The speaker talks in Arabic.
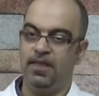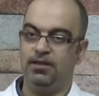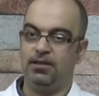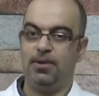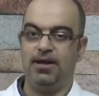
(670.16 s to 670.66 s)

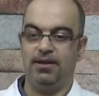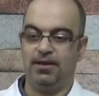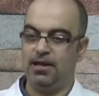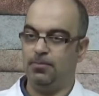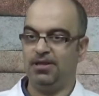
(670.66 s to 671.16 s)
طبعا
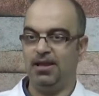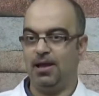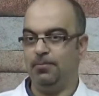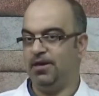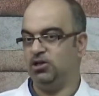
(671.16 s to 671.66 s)
كلمة
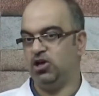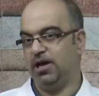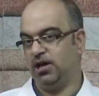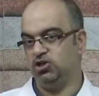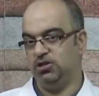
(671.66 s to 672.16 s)
اللحمية
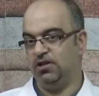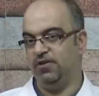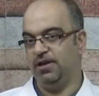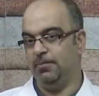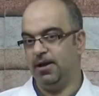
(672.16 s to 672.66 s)
شائعة جدا في
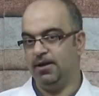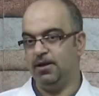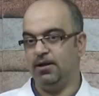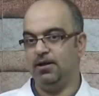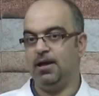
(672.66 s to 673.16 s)
اليمن
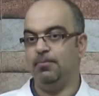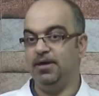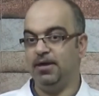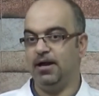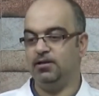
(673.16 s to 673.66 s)

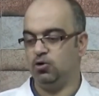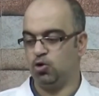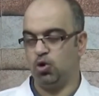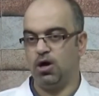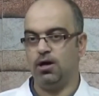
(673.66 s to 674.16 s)
اللحمية عند
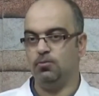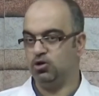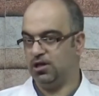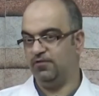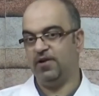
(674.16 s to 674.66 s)
الصغار
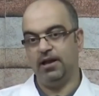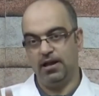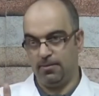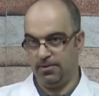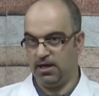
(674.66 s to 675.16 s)
مختلفة عن
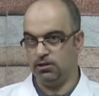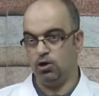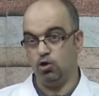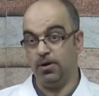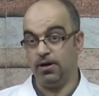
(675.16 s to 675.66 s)
اللحمية عند
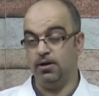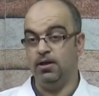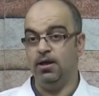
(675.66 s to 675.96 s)
الكبار